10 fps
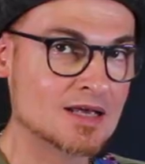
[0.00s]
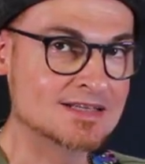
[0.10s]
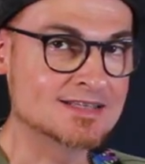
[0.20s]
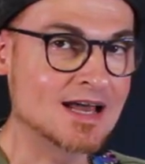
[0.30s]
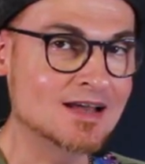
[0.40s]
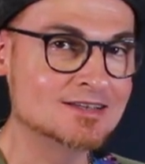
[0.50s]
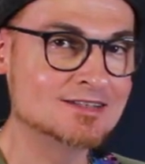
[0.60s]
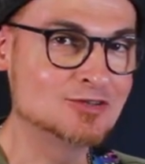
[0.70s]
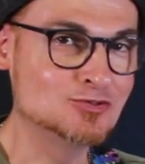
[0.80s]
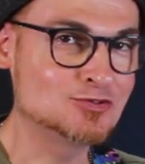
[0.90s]
Et ça,
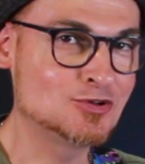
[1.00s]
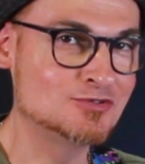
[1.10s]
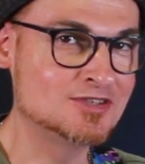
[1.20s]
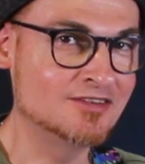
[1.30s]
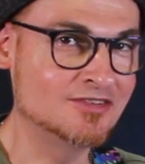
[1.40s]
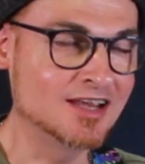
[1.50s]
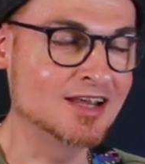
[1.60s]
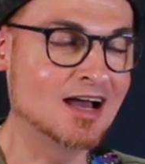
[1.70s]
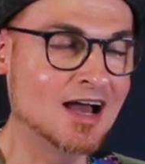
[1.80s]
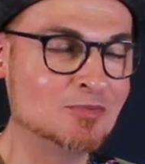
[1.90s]
c'est tout ce que vous
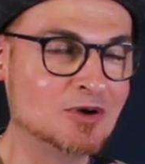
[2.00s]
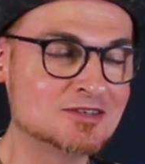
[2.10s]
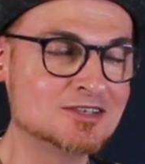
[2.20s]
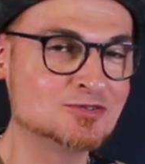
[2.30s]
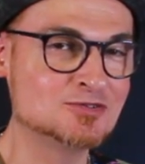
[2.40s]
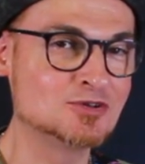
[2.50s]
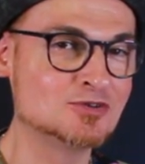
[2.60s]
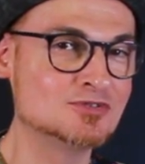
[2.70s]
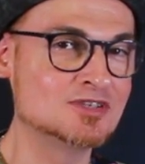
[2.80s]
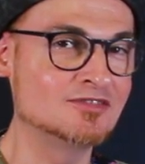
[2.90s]
avez à apprendre, c'est tout ce que
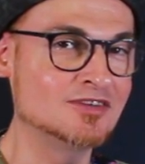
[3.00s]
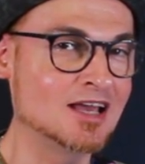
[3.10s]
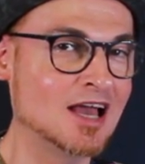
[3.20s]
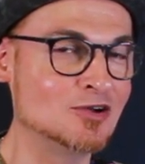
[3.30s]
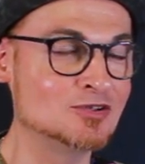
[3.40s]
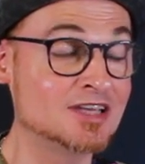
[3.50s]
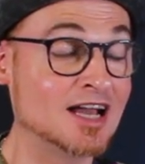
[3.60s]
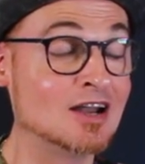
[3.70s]
vous avez à retenir.